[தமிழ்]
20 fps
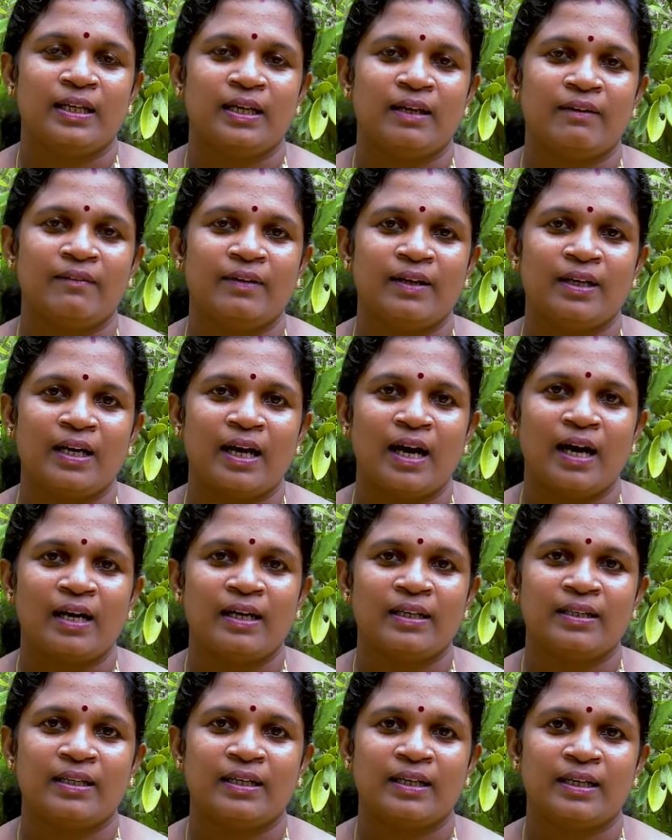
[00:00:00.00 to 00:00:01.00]
எனவே
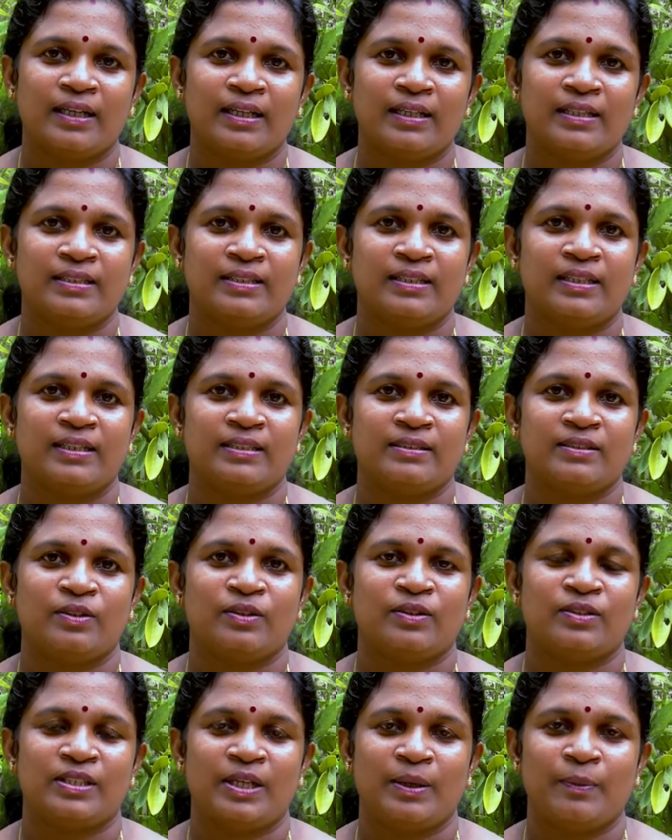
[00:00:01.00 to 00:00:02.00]
நாங்கள் இந்த கண்டிஷனர்ஸோ
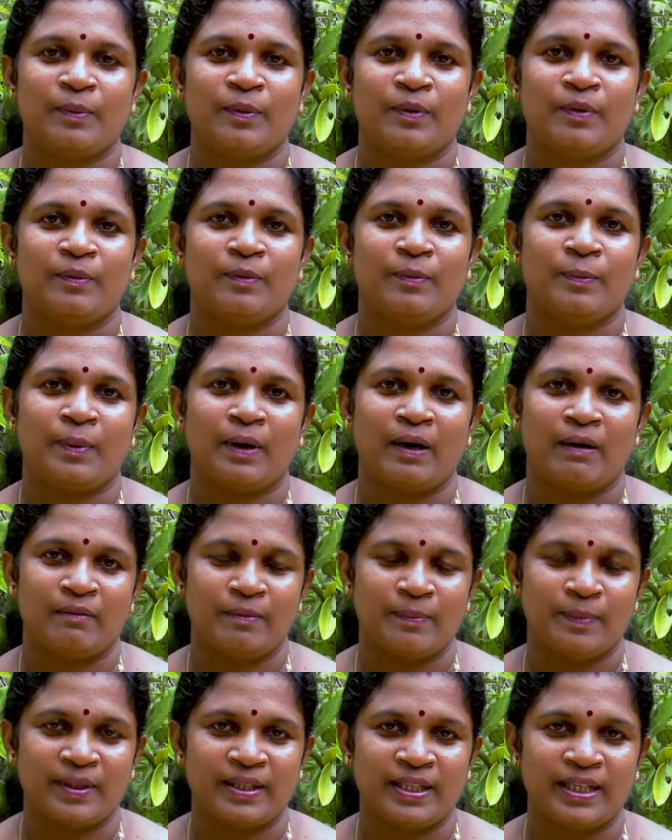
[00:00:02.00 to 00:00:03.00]
செம்போ
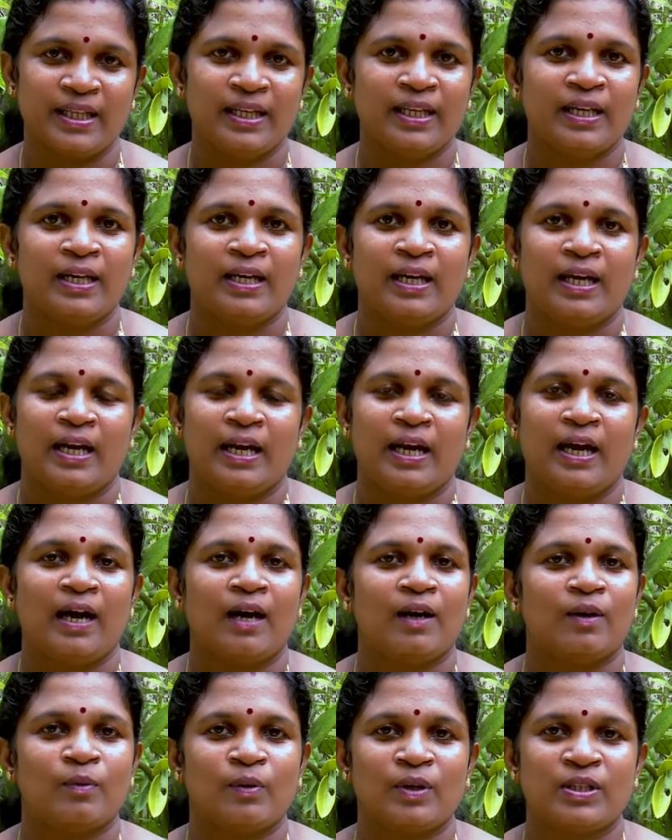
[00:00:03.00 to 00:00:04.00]
பாவிப்பதை
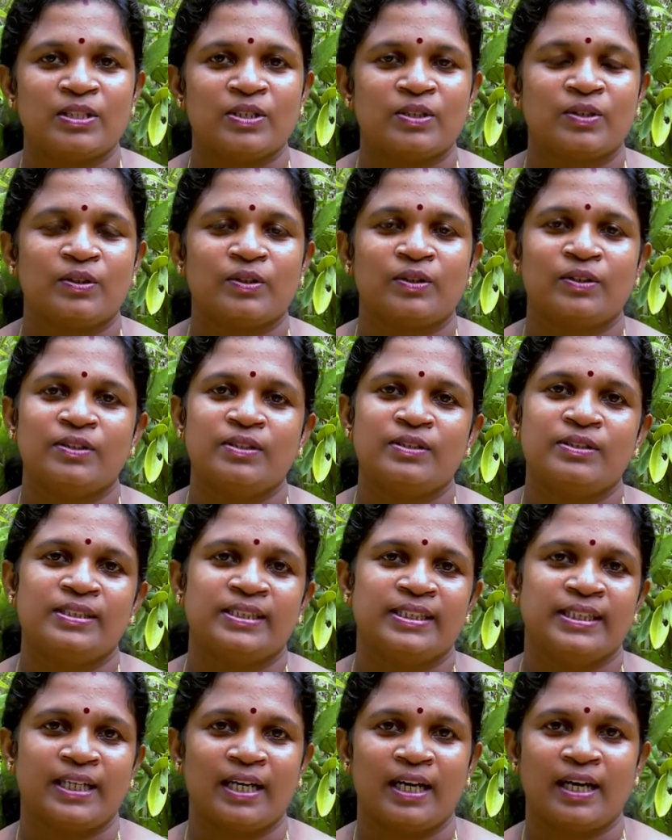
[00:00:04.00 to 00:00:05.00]
நாங்கள் குறைச்சி கொண்டு
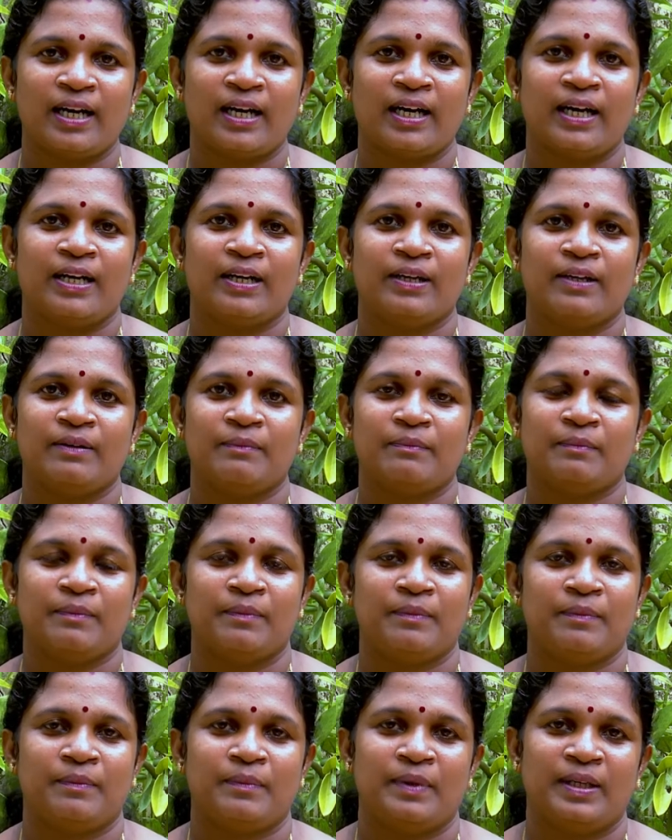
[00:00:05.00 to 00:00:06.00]
சீகாக்காய்
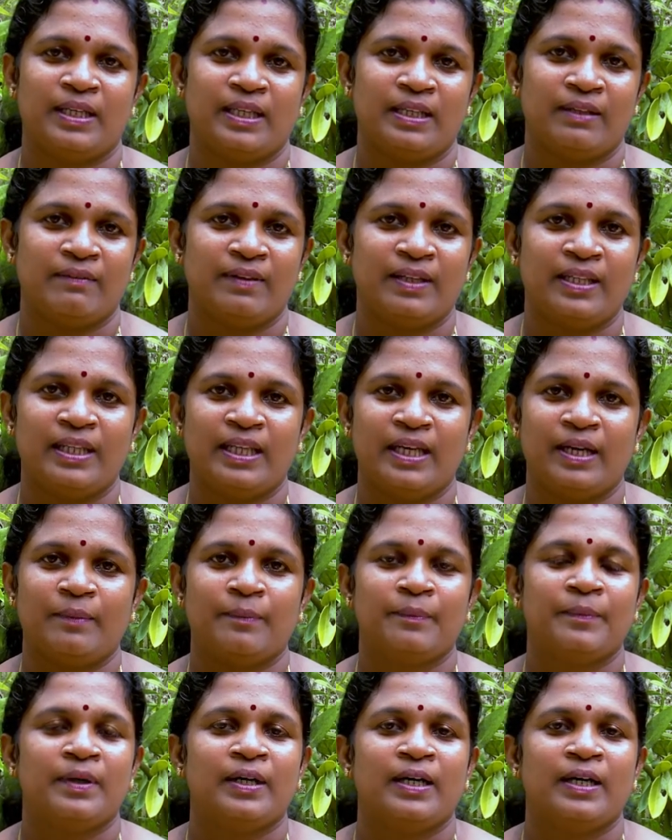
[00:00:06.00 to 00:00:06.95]
மற்றது வெந்தயம்